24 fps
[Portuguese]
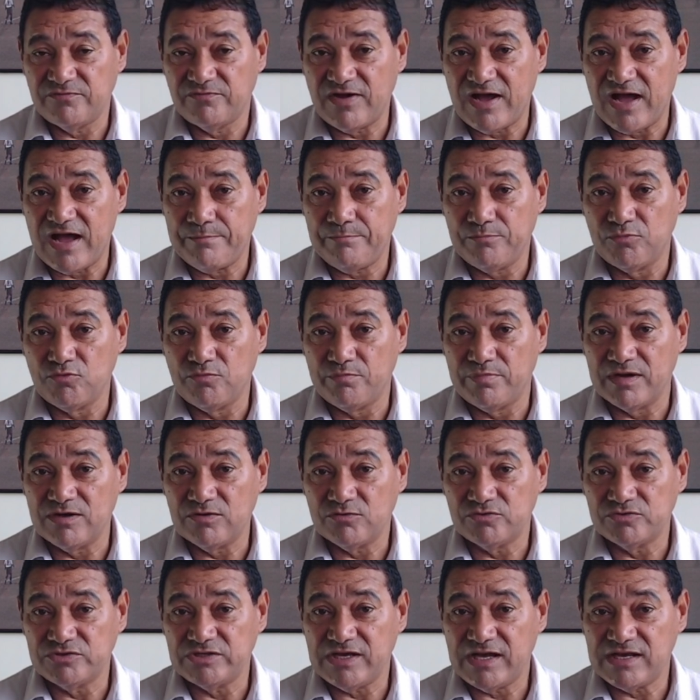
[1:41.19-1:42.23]
vá para o
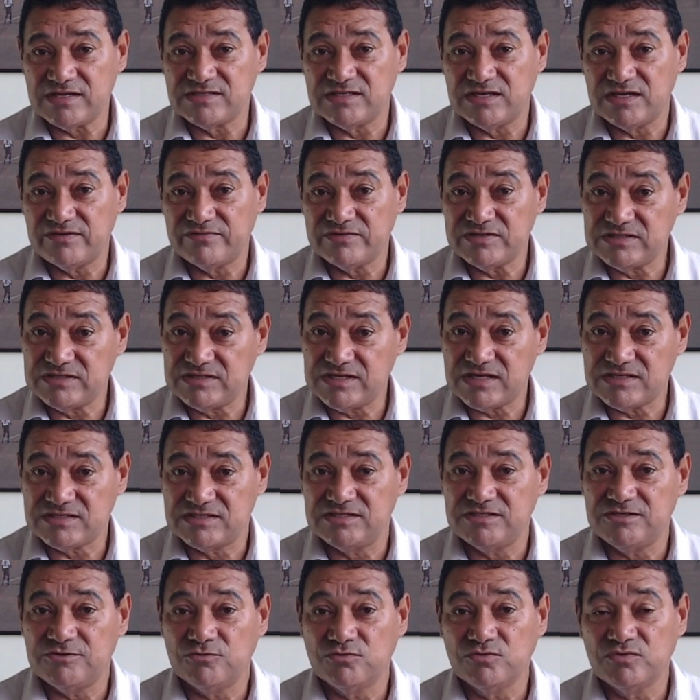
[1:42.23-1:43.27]
banco de reserva, se
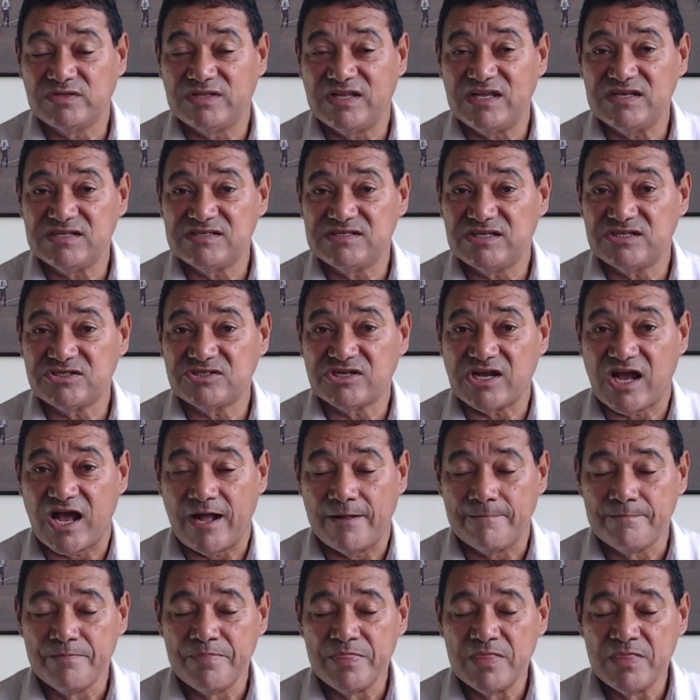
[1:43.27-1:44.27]
assim o desejar.